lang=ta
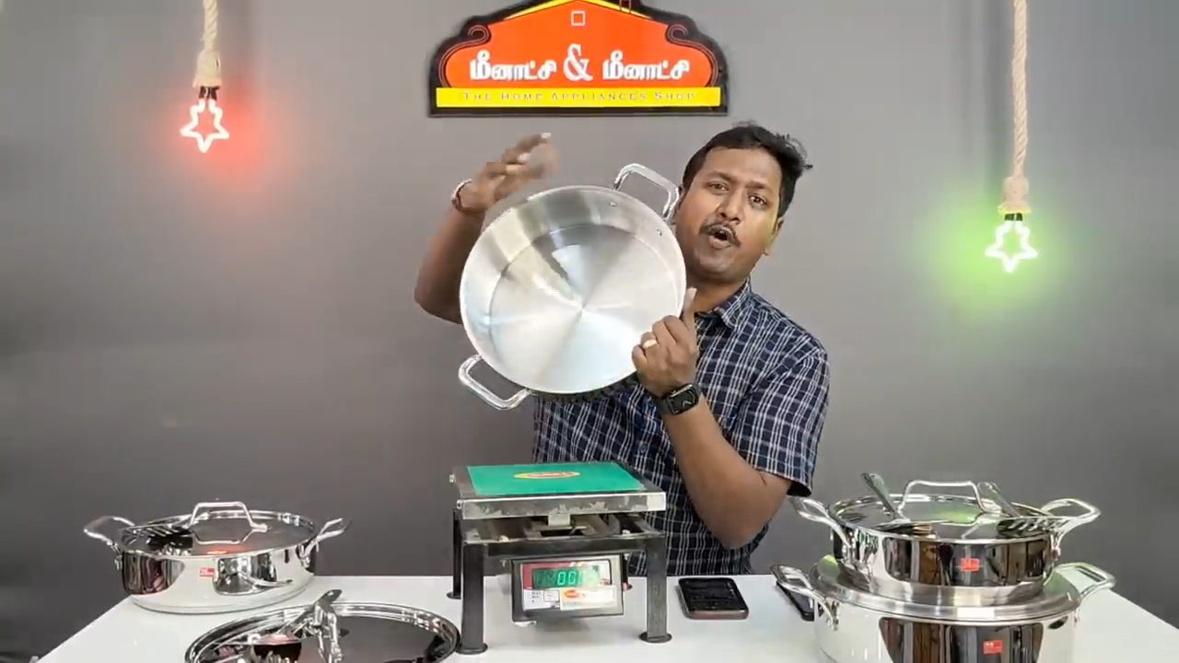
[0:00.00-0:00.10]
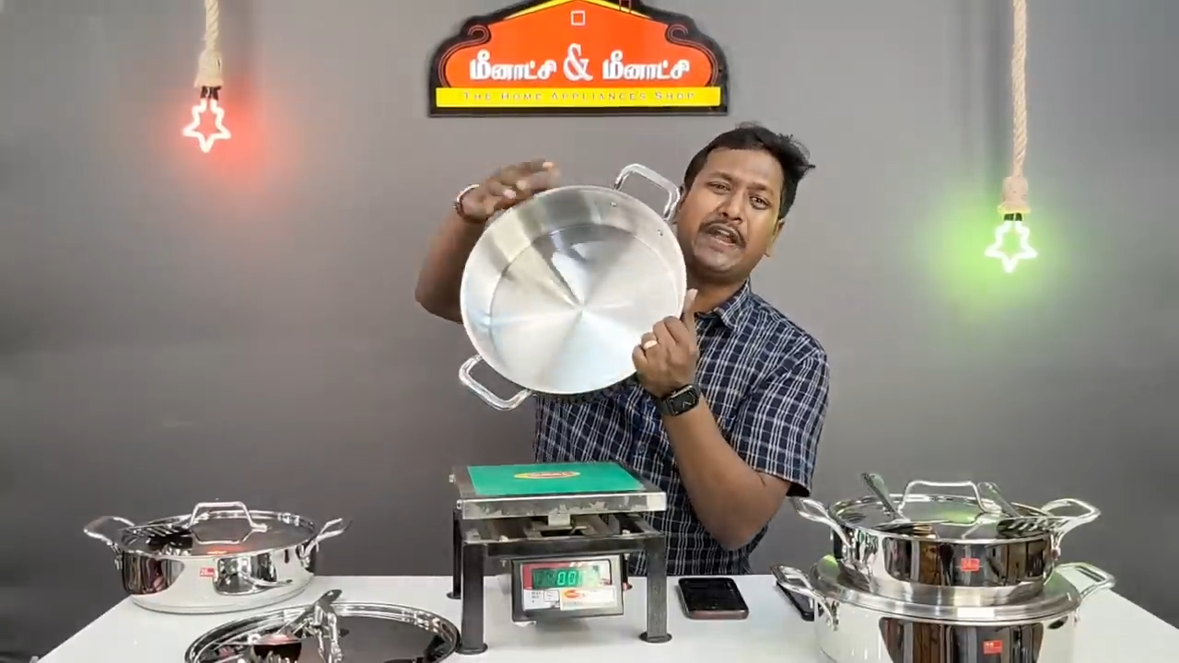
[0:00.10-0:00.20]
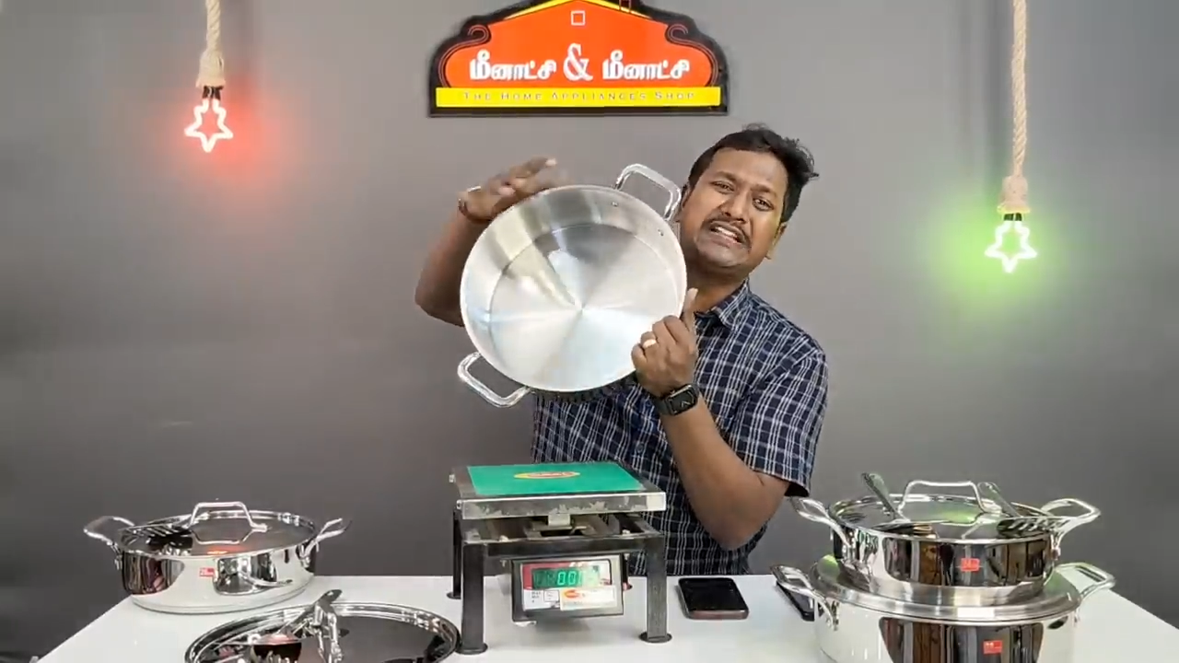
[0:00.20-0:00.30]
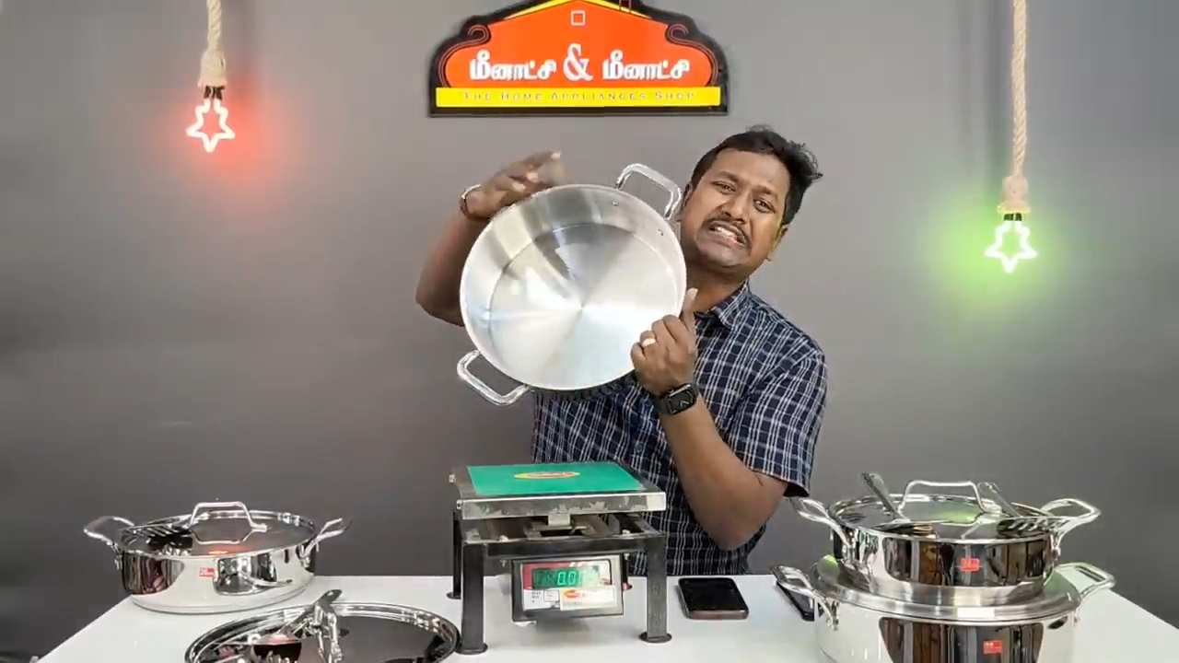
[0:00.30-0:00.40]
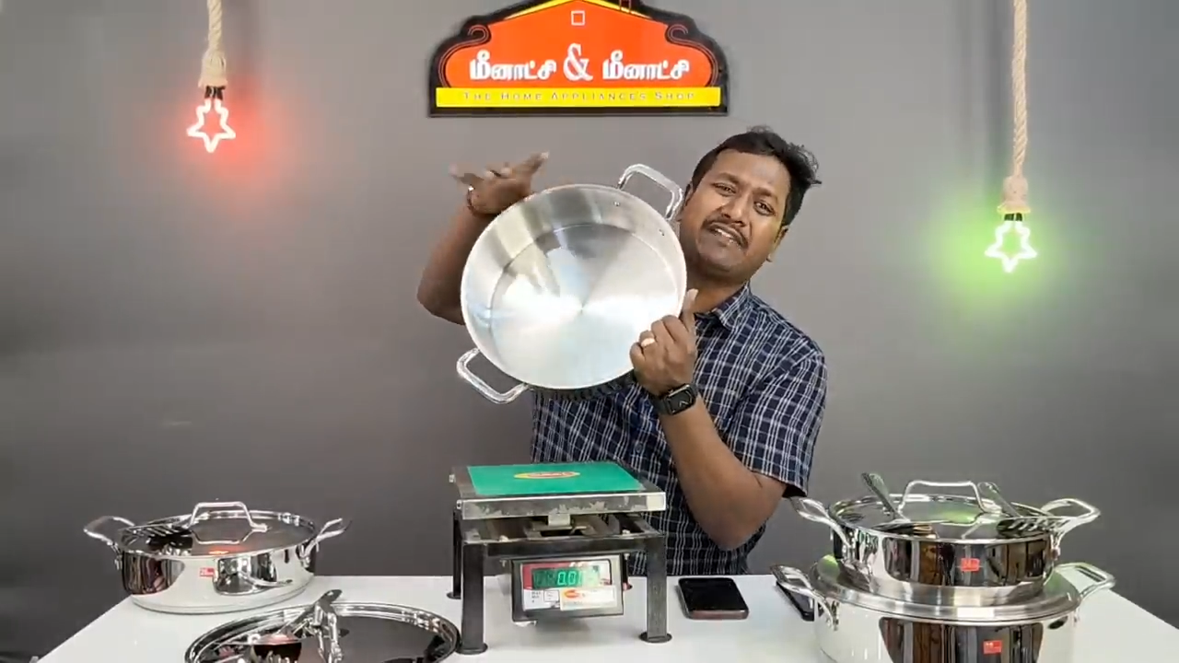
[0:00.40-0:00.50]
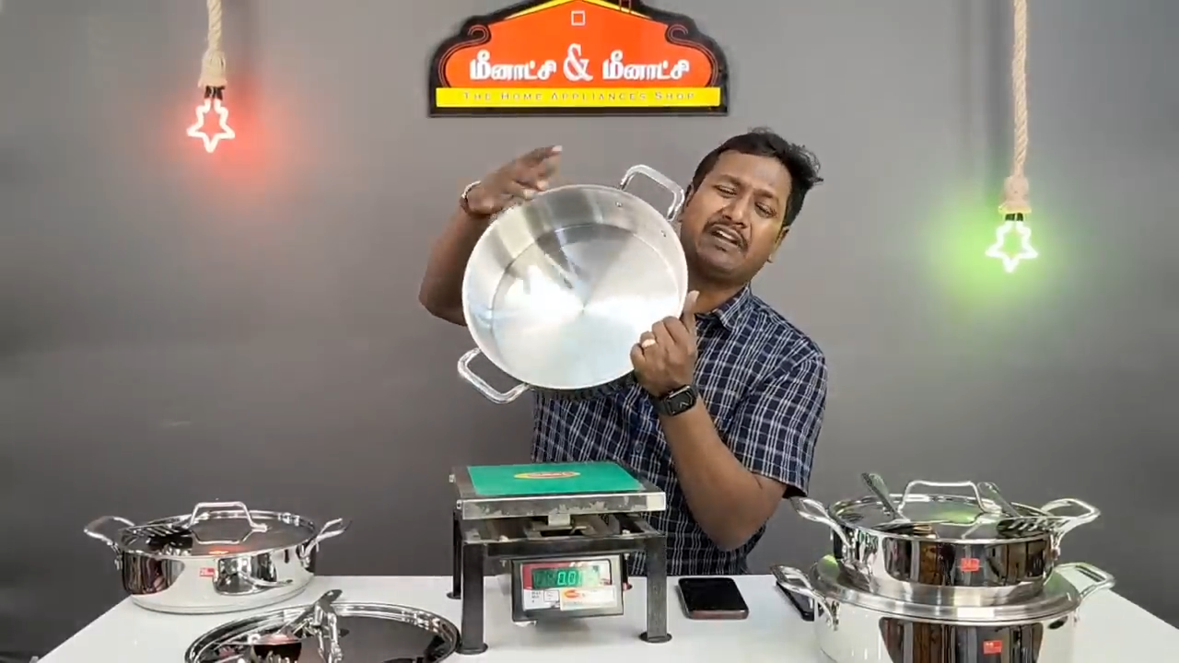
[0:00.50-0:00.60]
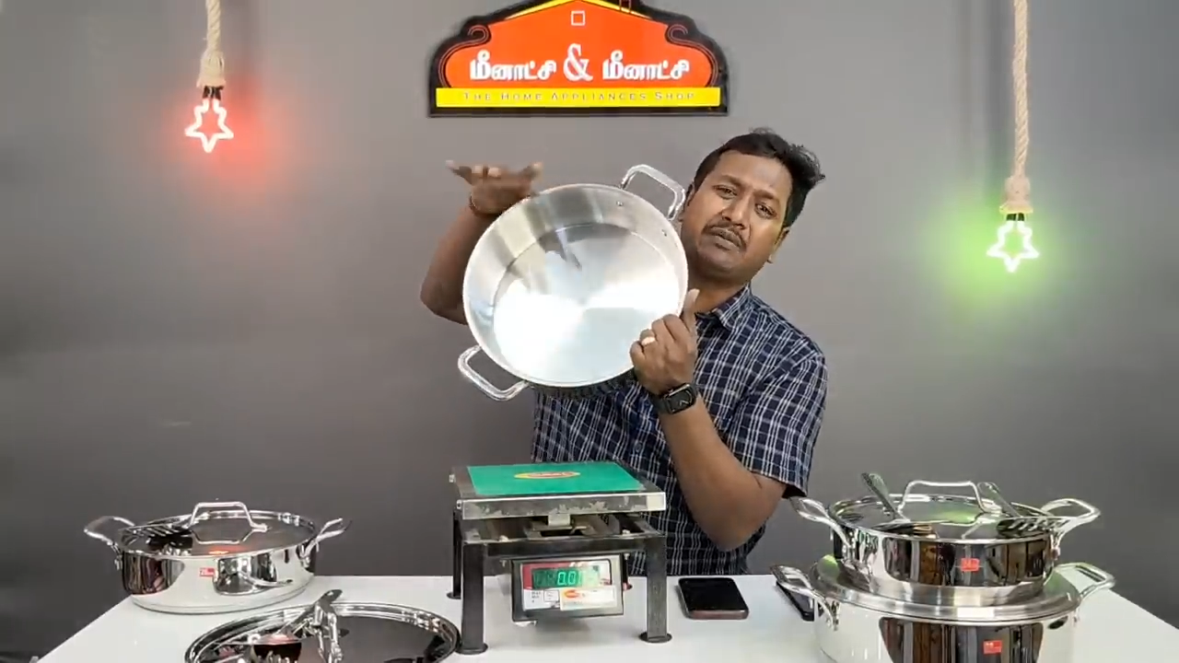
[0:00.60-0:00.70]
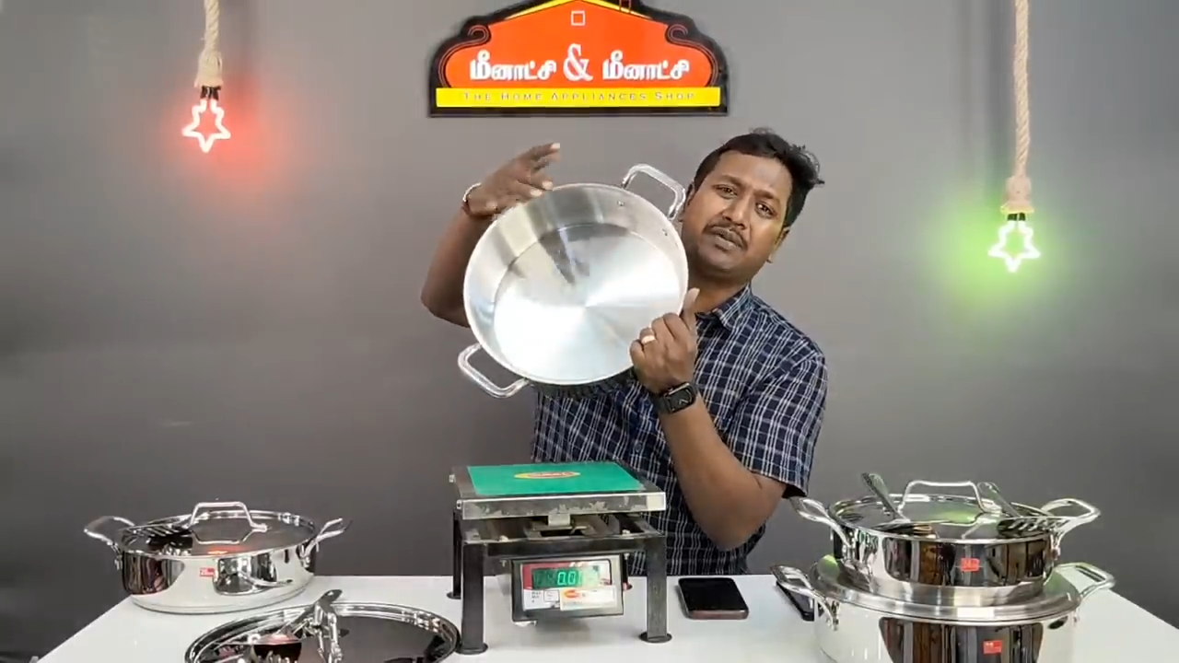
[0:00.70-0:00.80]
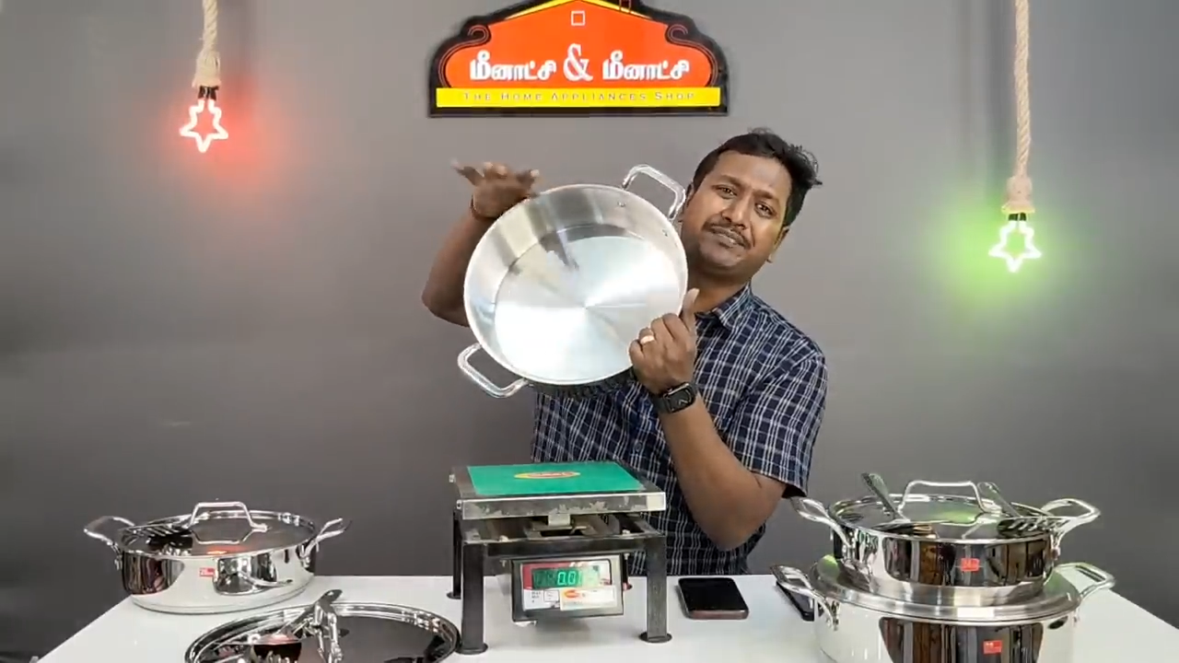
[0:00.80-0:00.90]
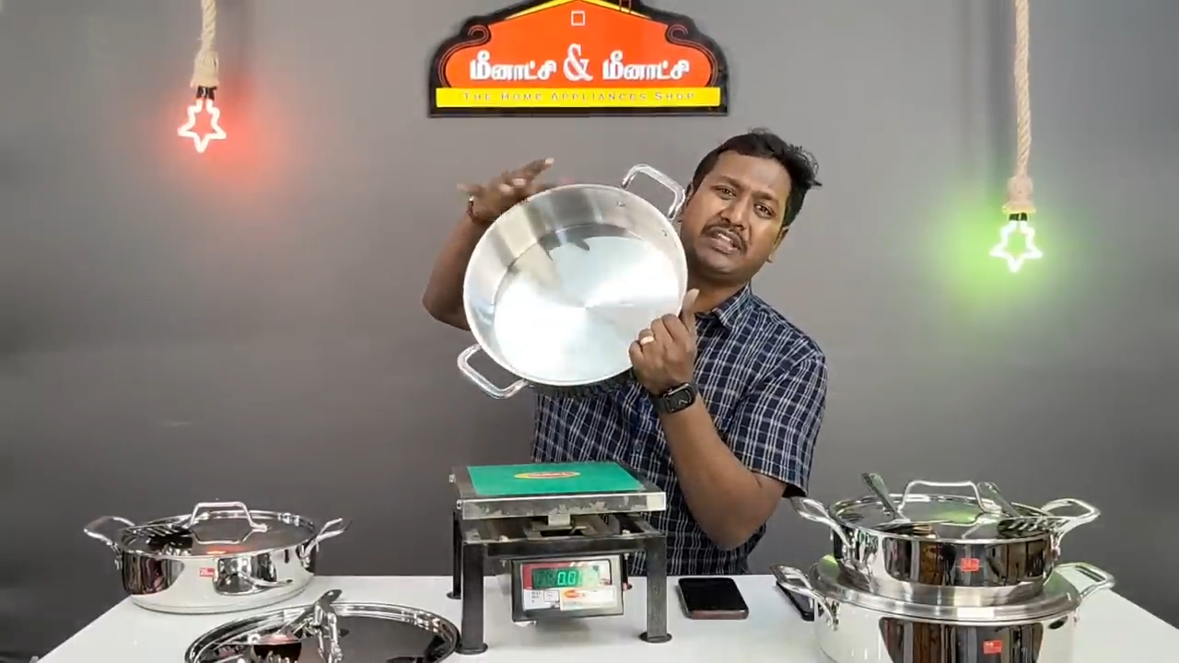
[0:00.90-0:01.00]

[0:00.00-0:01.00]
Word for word: பாயிண்ட் செவன் எம்எம்